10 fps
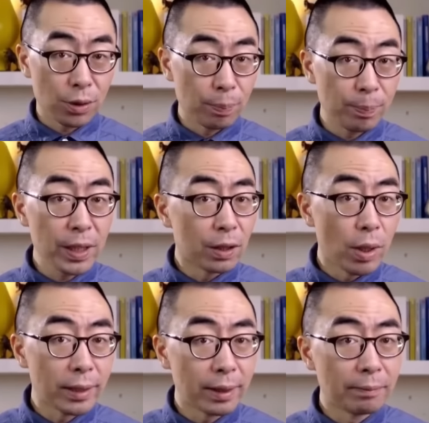是有弊
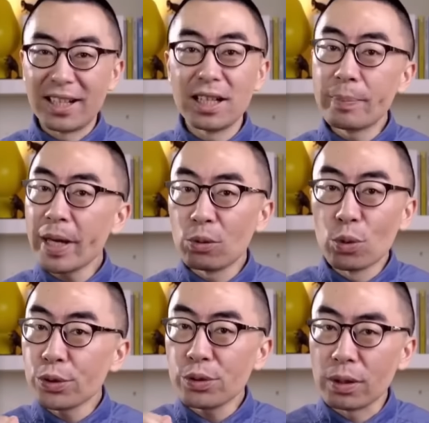端的。可变
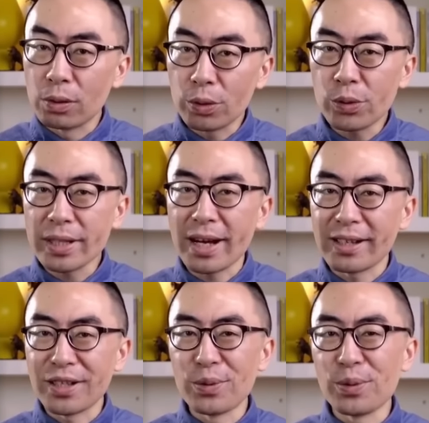螺距的螺旋
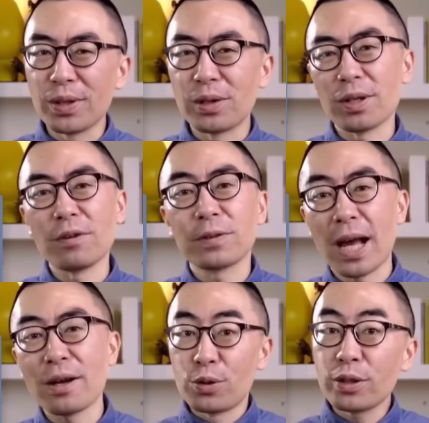桨由于构造复
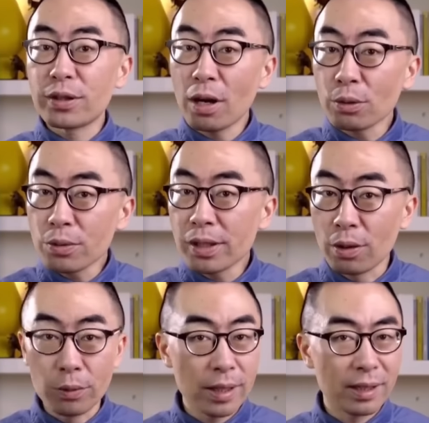杂，所以操纵系
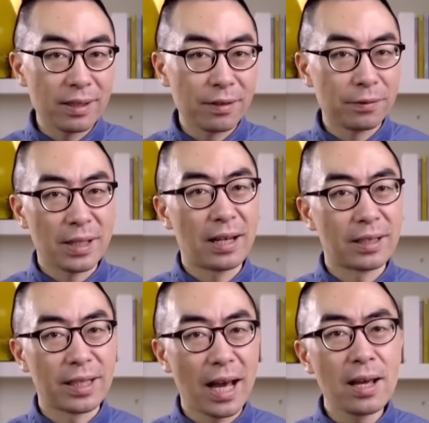统也跟着复杂
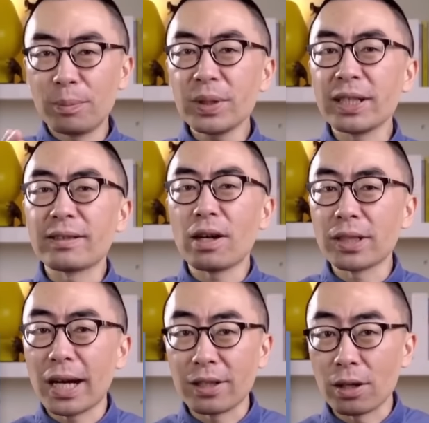了起来，不仅
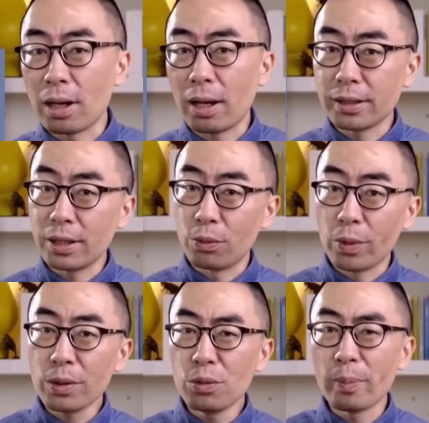造价较高，而且
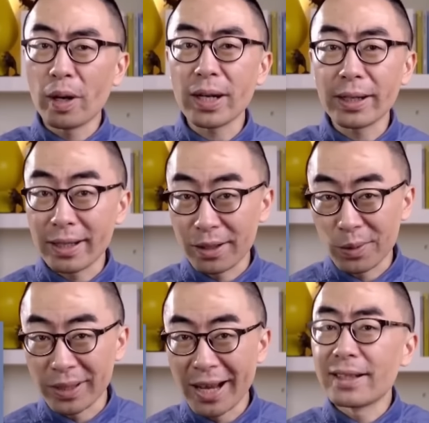维护保养也很
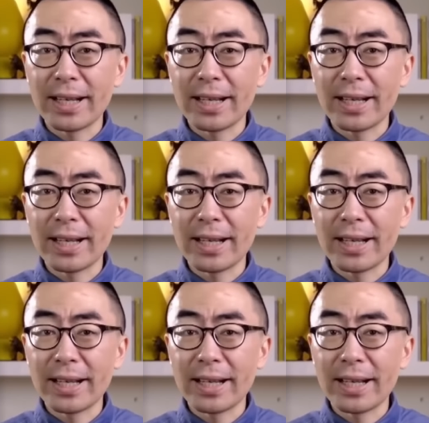困难。